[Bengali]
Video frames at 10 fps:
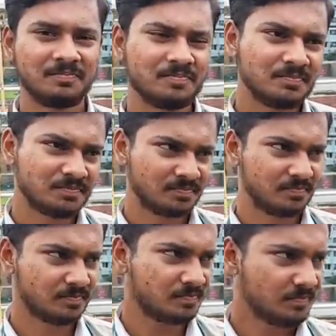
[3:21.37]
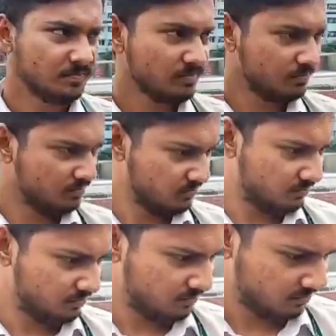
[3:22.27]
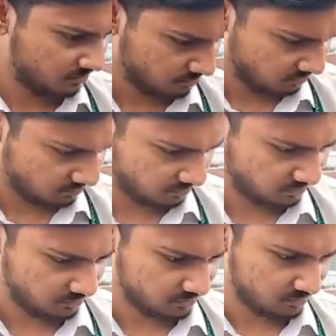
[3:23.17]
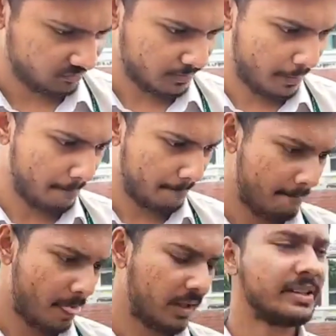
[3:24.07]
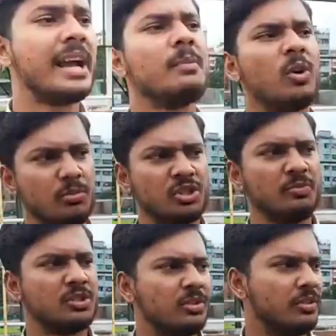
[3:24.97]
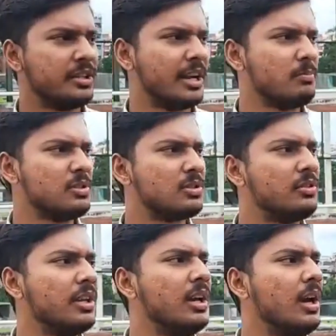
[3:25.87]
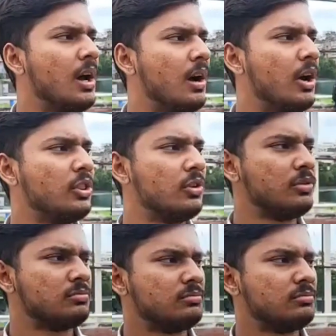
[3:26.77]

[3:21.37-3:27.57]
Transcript: ঢাকা টেস্টে সাকিব থাকলে ভালো হতো কিনা বা মিস করছি সাকিবকে অবশ্যই মিস করছি সাকিব মিস করছি হয়তো